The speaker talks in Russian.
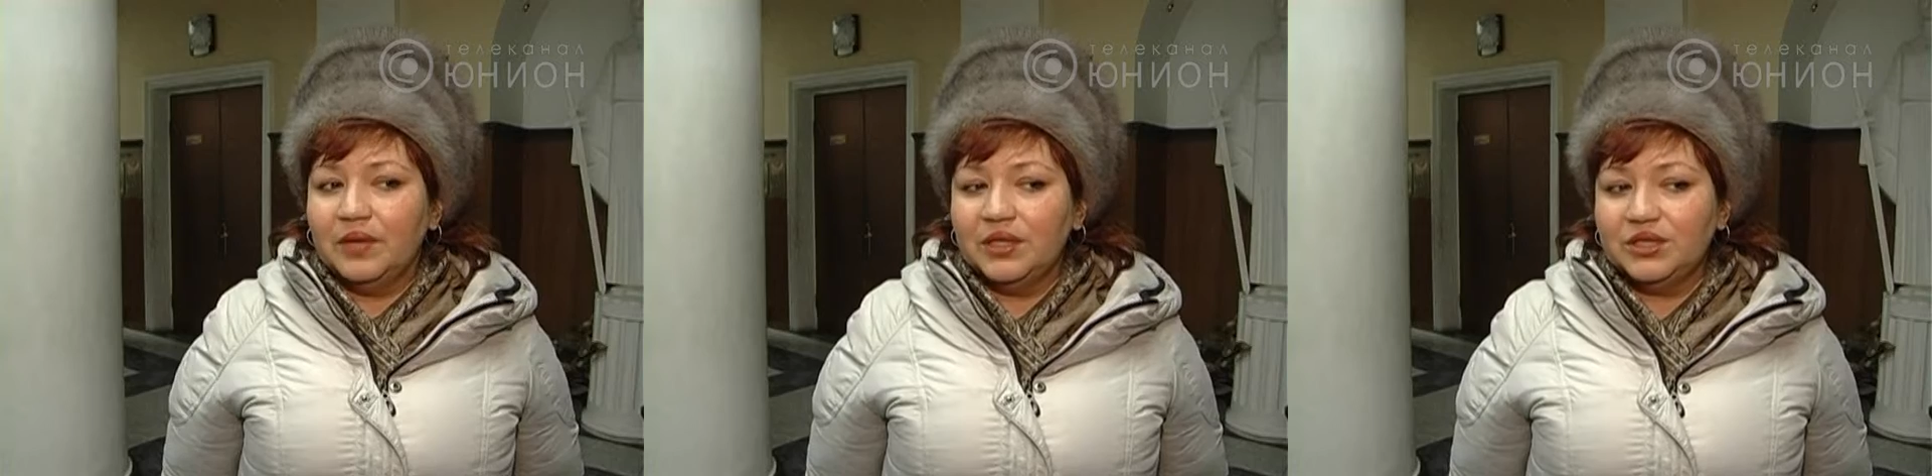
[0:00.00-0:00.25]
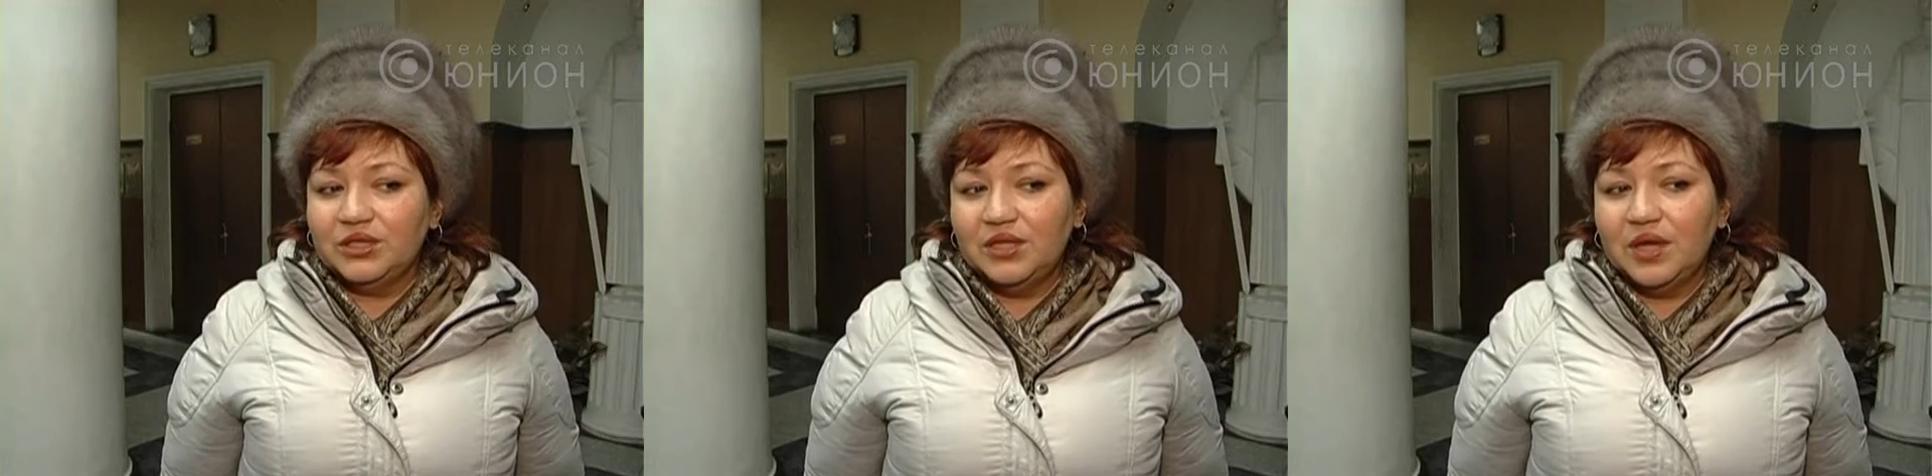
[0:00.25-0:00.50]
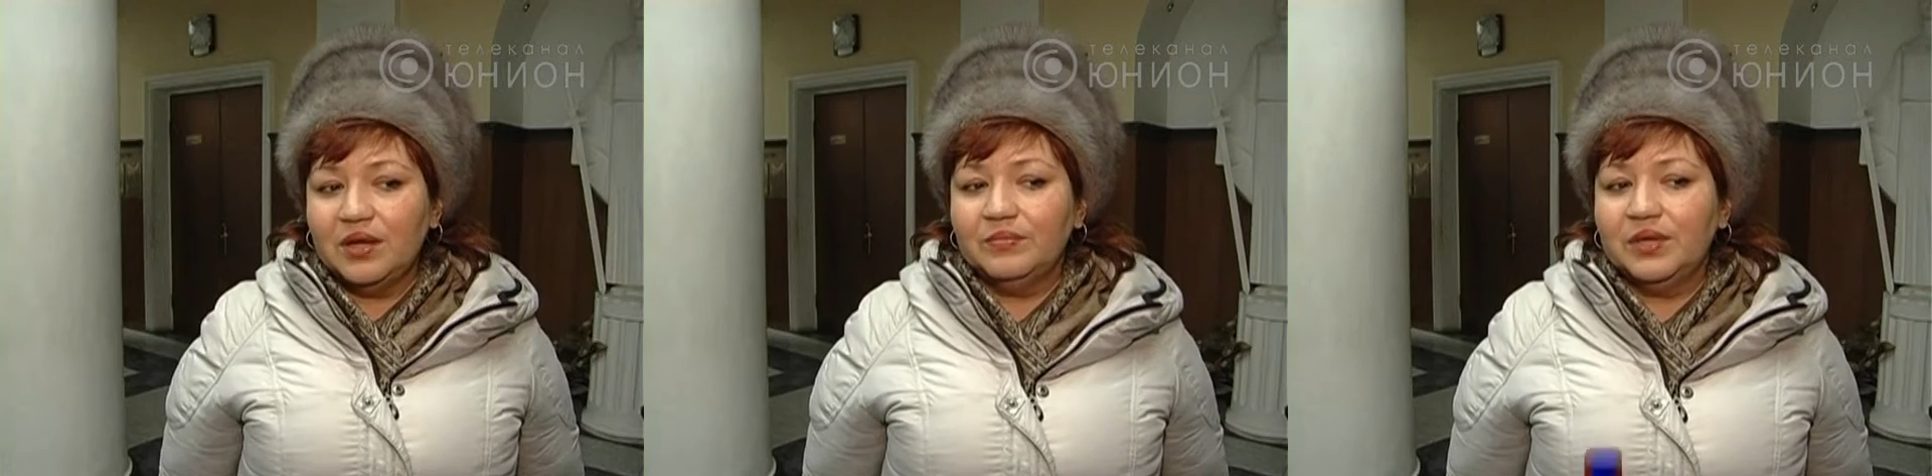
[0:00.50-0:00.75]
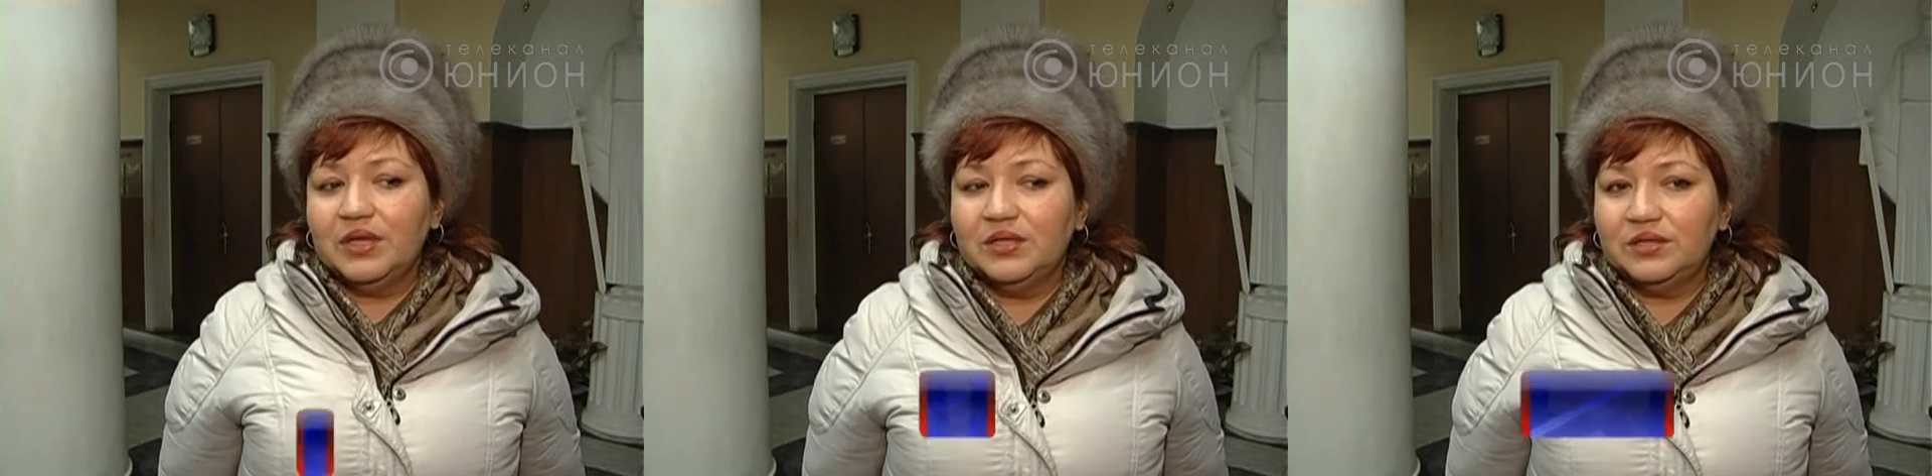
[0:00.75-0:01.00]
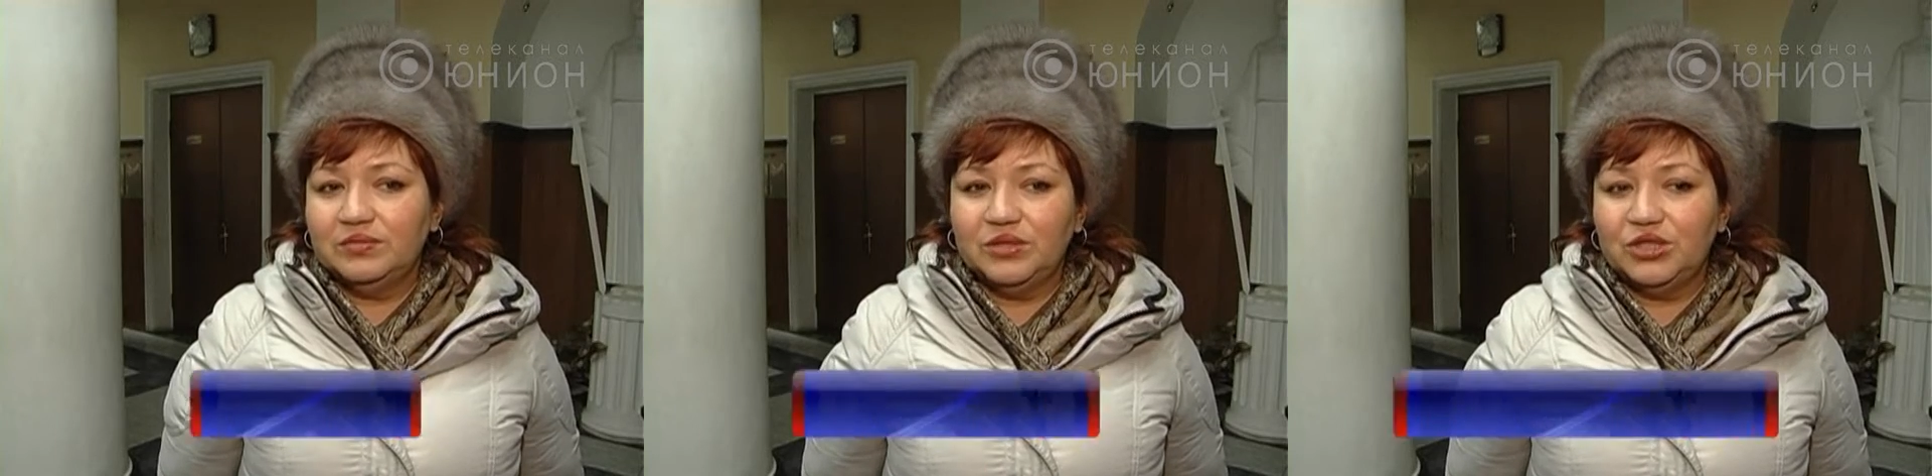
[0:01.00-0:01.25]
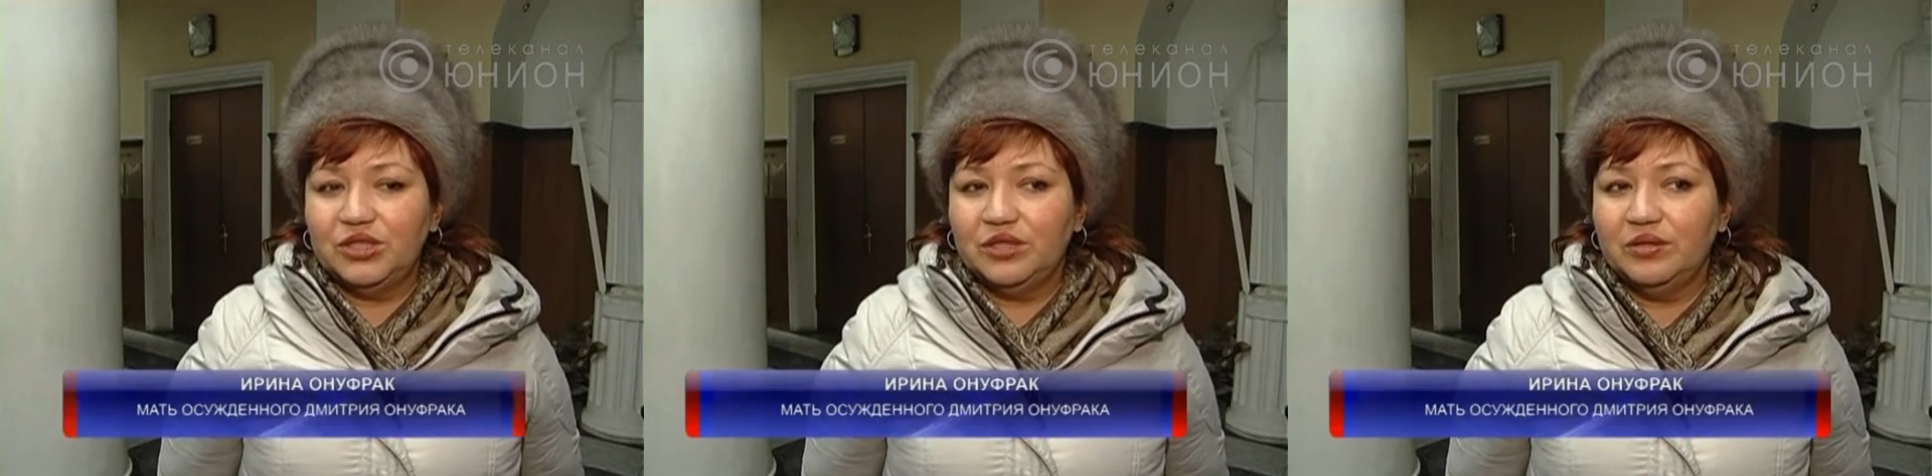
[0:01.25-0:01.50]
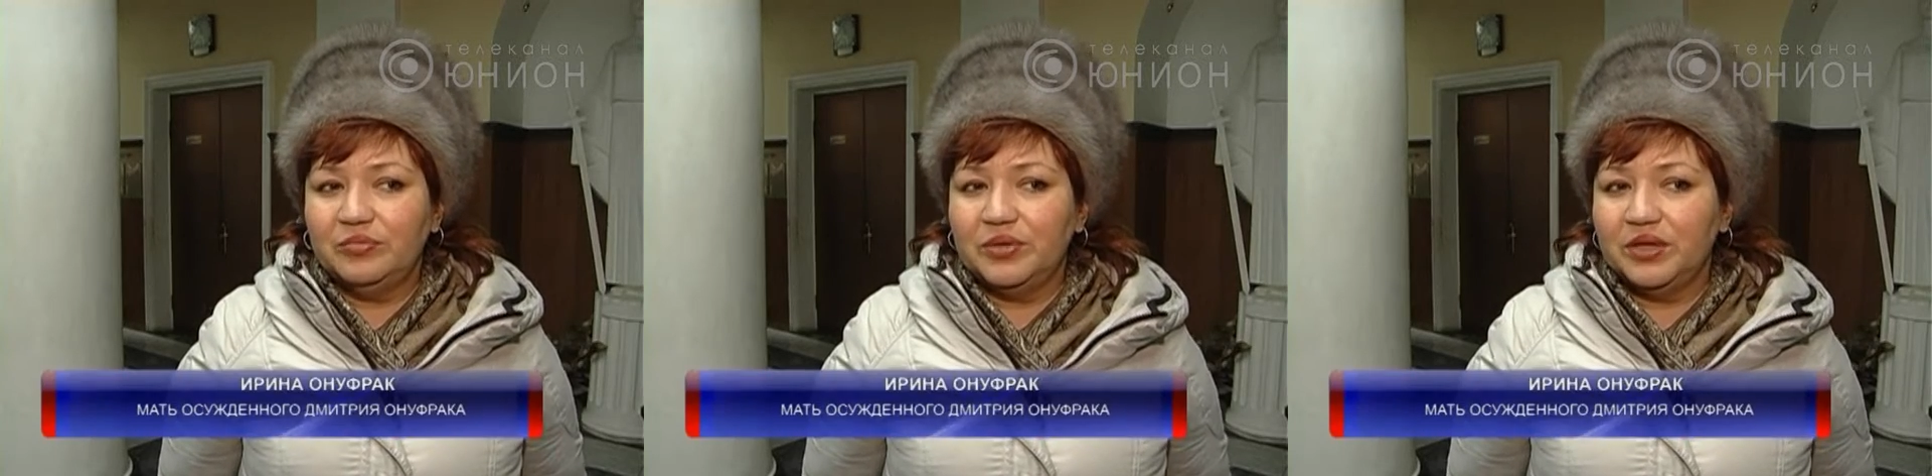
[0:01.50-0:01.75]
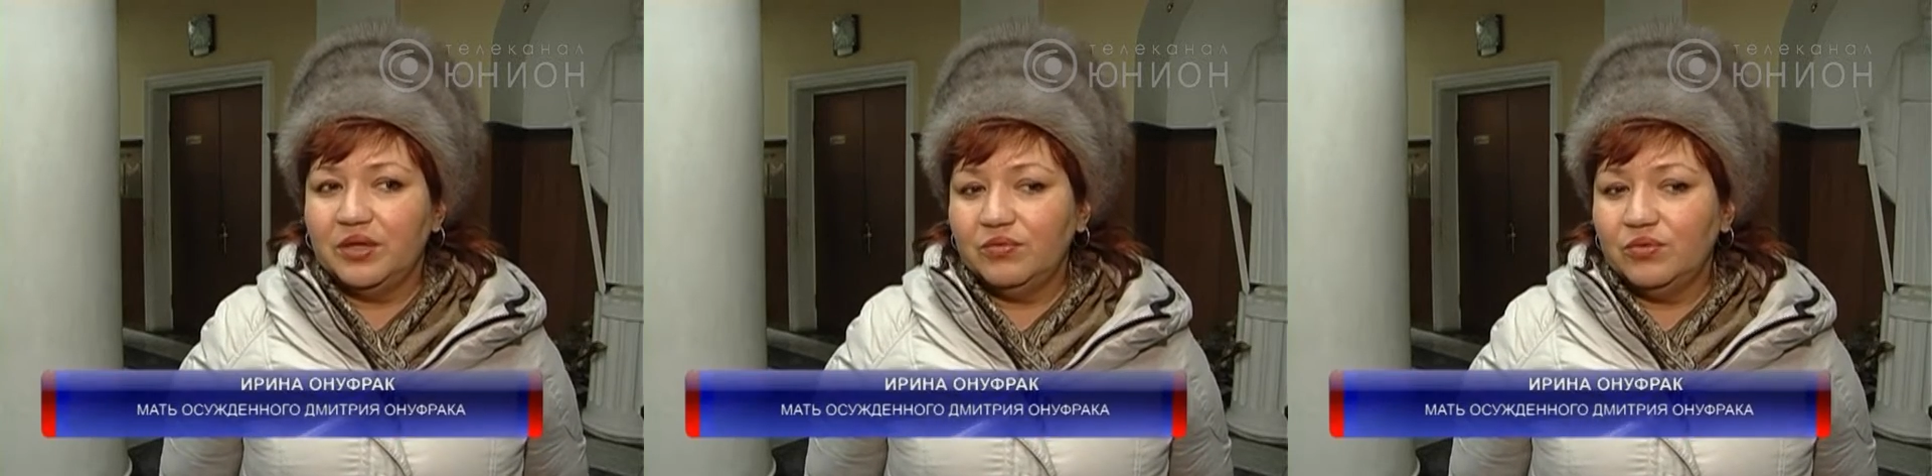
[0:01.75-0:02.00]
Ожидаем смягчения
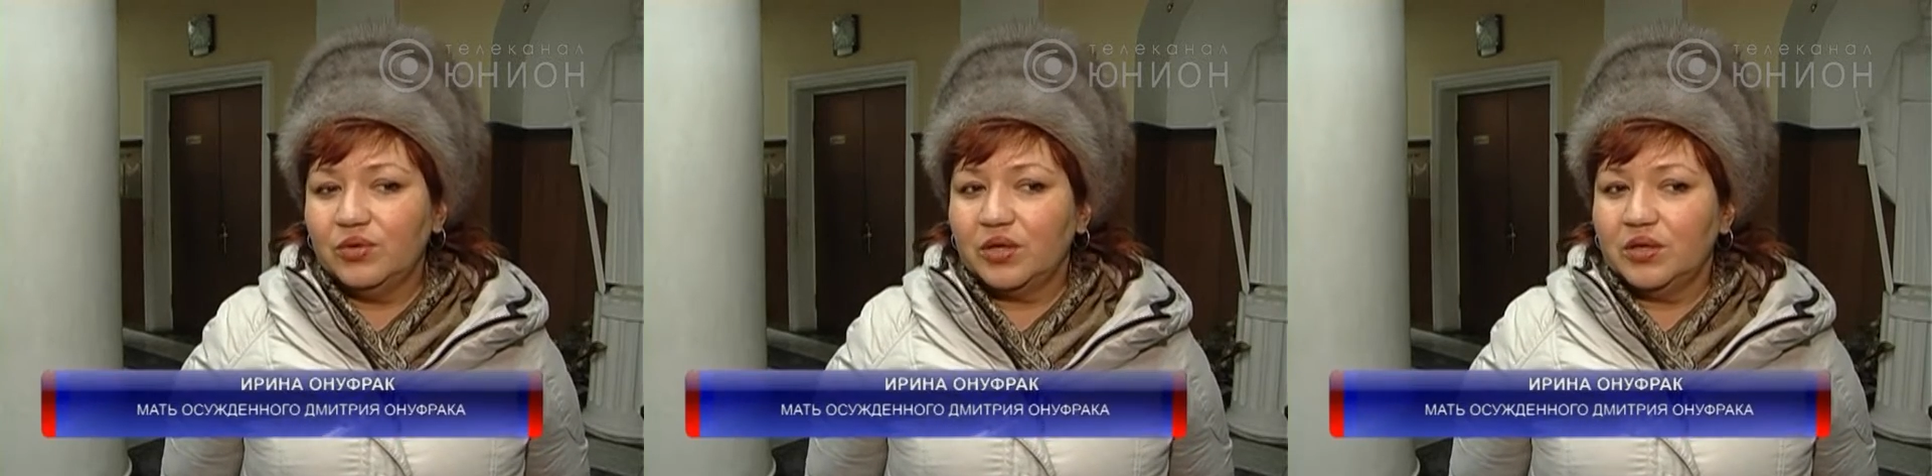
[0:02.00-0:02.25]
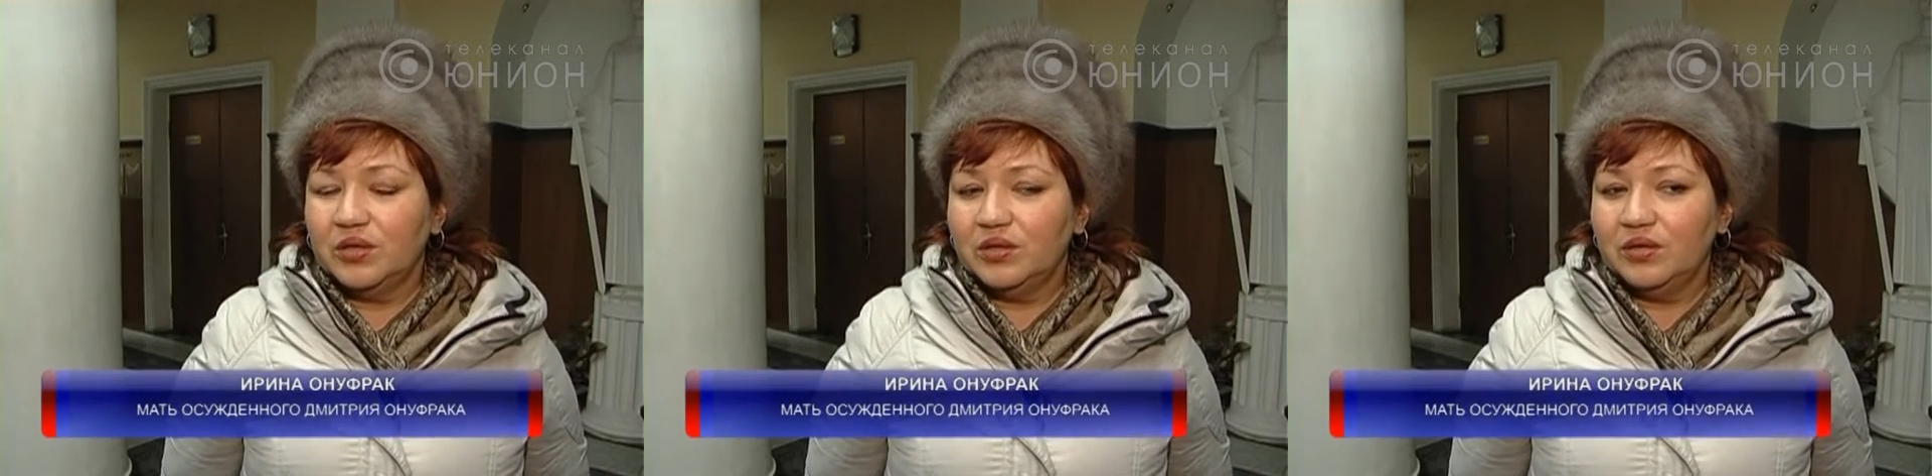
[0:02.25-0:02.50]
приговора,